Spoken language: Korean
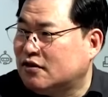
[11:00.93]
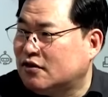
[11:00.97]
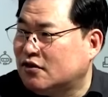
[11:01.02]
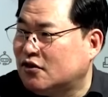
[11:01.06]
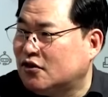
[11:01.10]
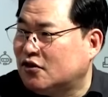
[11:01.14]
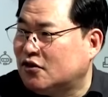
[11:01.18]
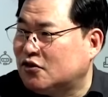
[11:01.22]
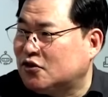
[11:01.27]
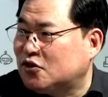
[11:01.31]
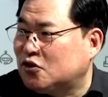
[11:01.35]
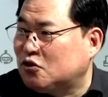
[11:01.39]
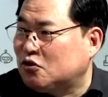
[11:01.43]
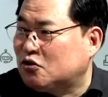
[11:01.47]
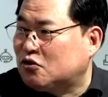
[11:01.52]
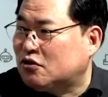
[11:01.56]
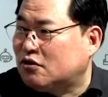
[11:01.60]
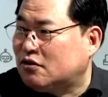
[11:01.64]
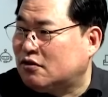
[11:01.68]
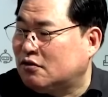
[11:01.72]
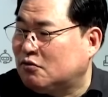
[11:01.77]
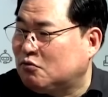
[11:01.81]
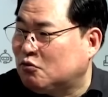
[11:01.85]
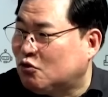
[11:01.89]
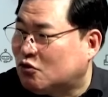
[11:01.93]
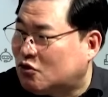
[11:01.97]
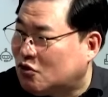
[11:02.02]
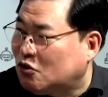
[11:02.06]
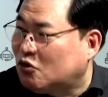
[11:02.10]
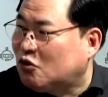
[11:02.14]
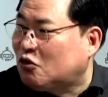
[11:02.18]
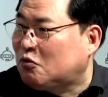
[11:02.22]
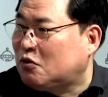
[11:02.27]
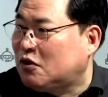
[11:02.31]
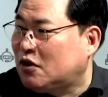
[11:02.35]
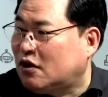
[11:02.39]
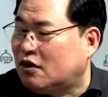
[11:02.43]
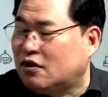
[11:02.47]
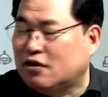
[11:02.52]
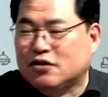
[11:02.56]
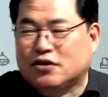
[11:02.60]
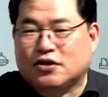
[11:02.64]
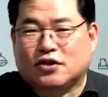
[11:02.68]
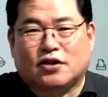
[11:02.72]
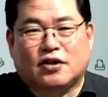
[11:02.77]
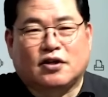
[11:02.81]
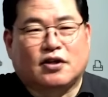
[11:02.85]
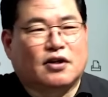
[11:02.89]
저거 어, 웃기는 놈이네. 웃기는 놈이라는
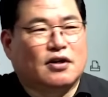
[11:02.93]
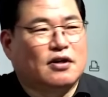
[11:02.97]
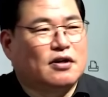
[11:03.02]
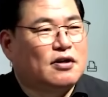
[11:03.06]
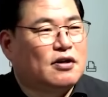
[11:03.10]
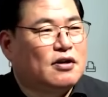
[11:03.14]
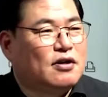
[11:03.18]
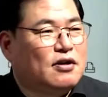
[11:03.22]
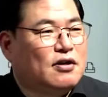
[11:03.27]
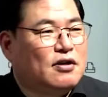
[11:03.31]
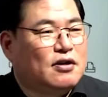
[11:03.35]
거지. 어.